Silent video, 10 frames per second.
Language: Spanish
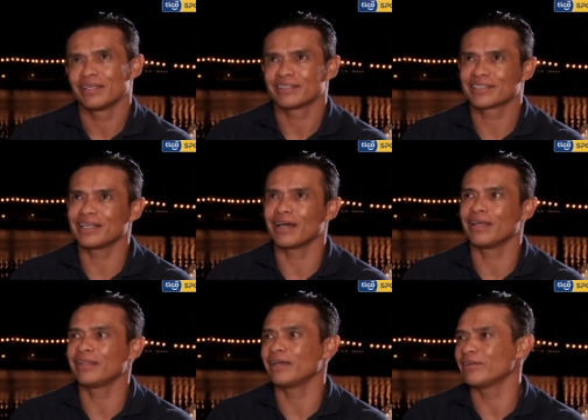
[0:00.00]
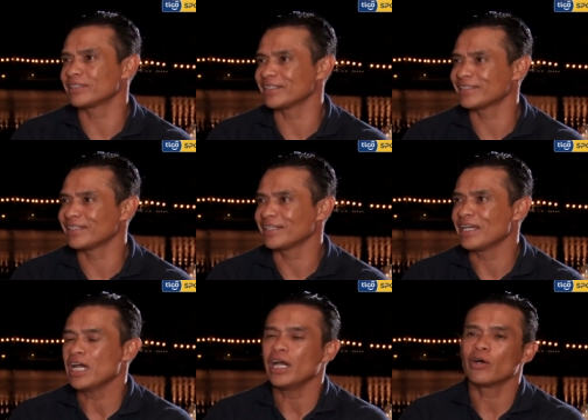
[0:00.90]
es que la gente a veces,
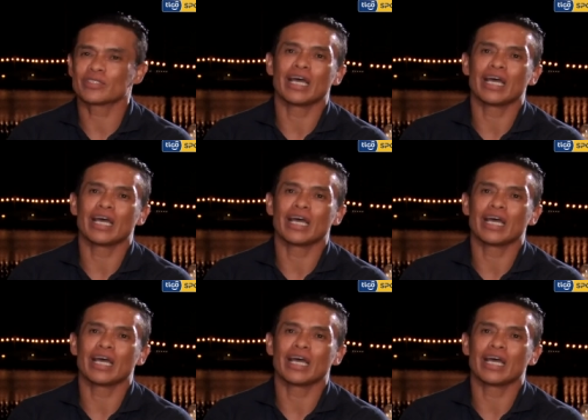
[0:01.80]
o